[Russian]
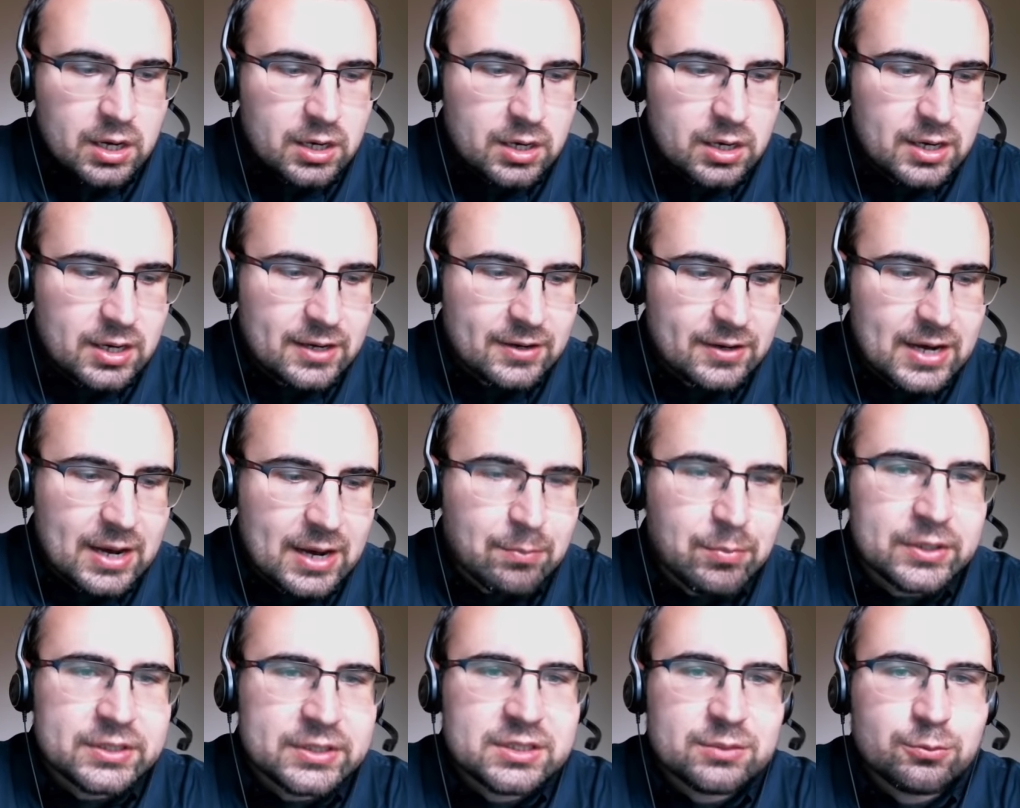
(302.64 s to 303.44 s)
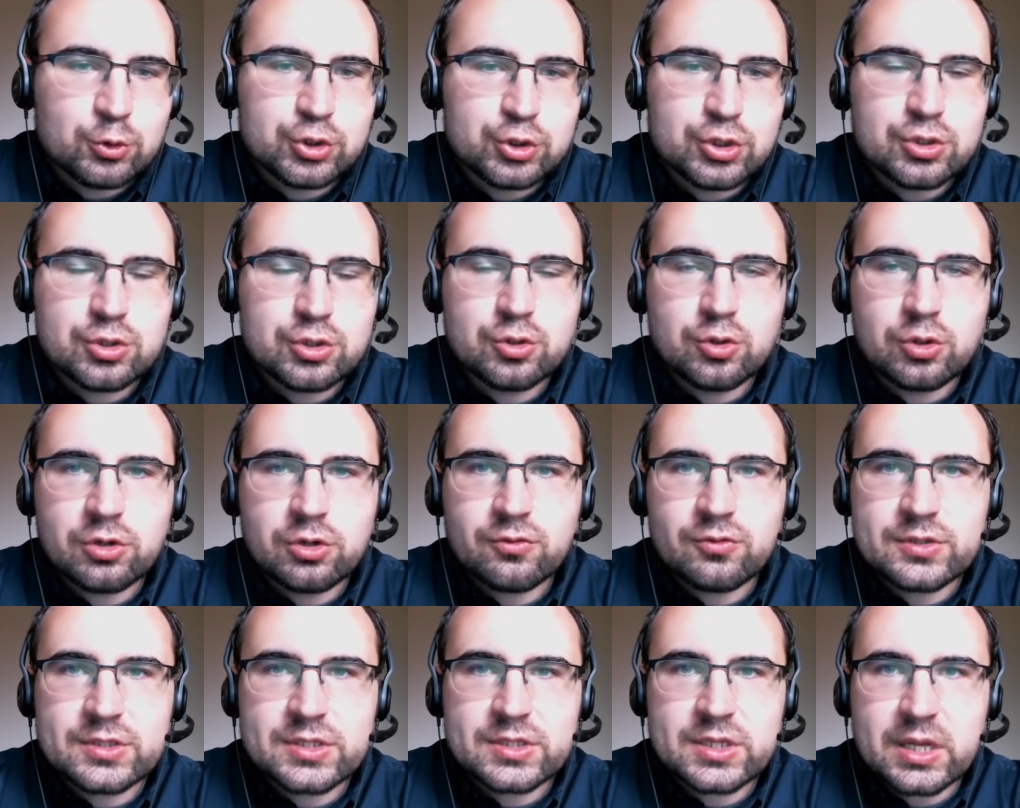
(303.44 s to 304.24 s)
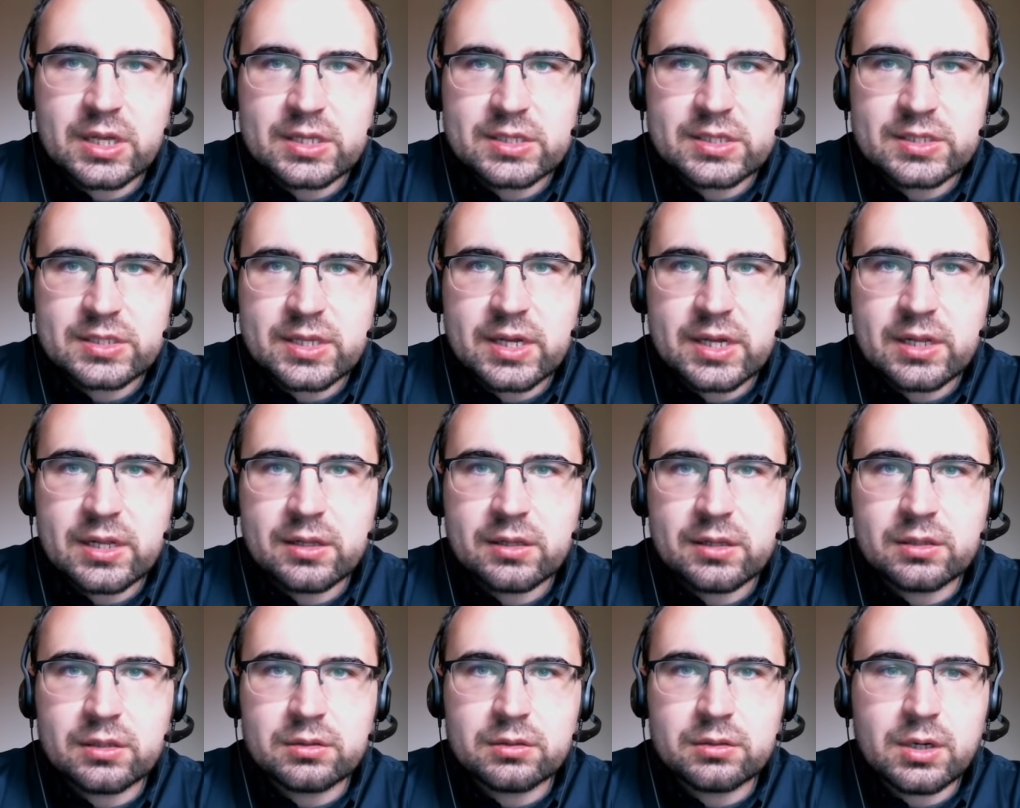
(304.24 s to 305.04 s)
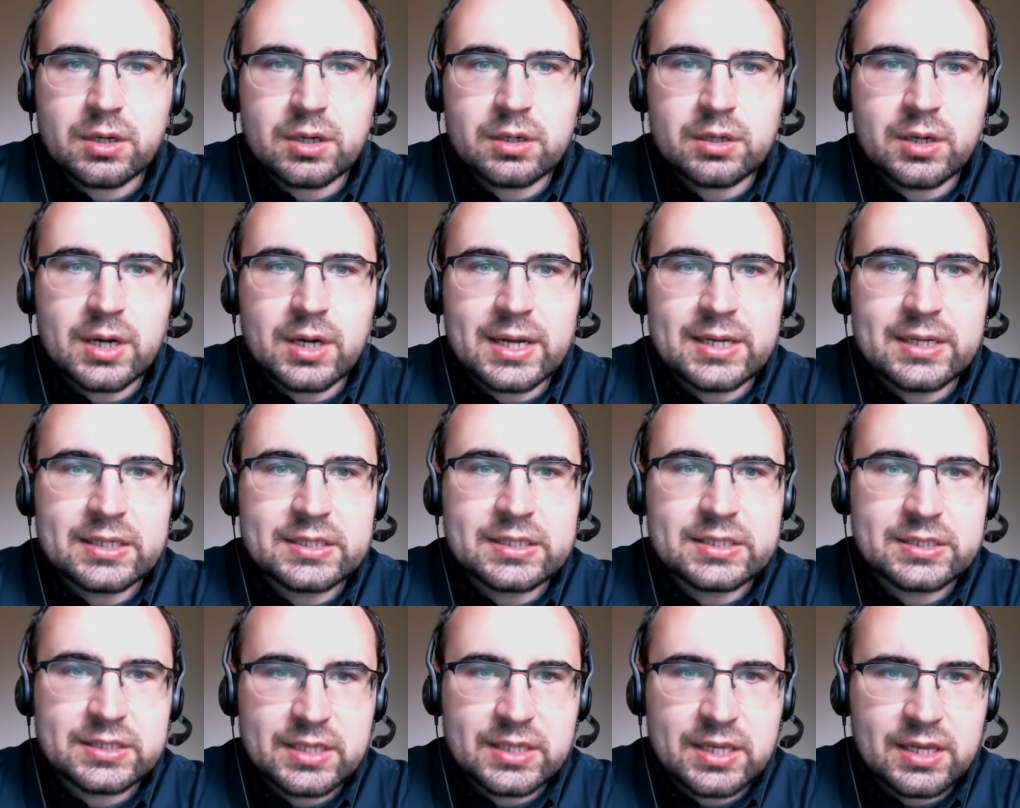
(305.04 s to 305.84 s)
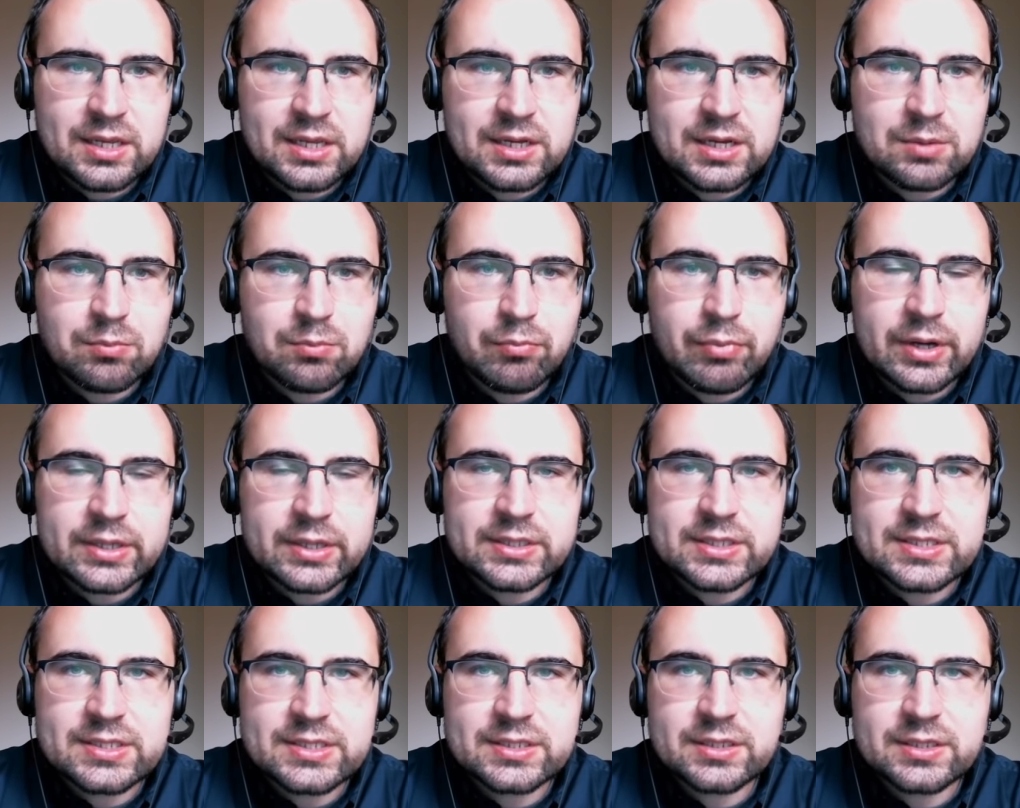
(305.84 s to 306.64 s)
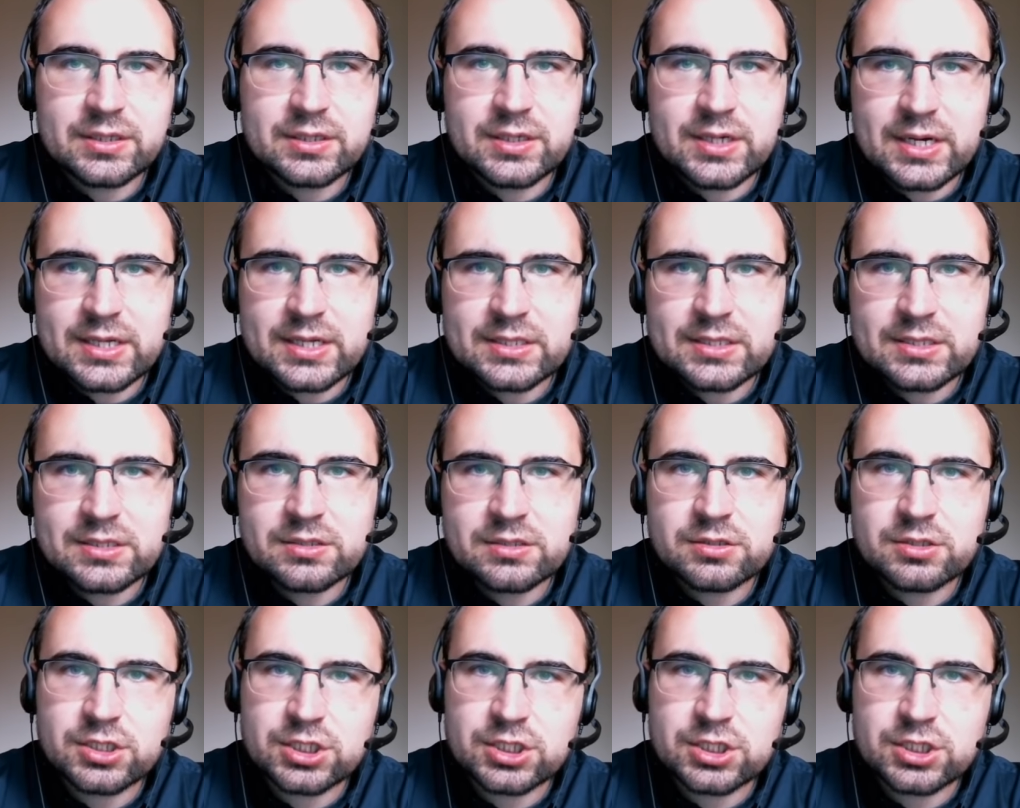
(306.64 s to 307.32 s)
А, об этом очень здорово сказал а, Алексей, компания СКГАЗ.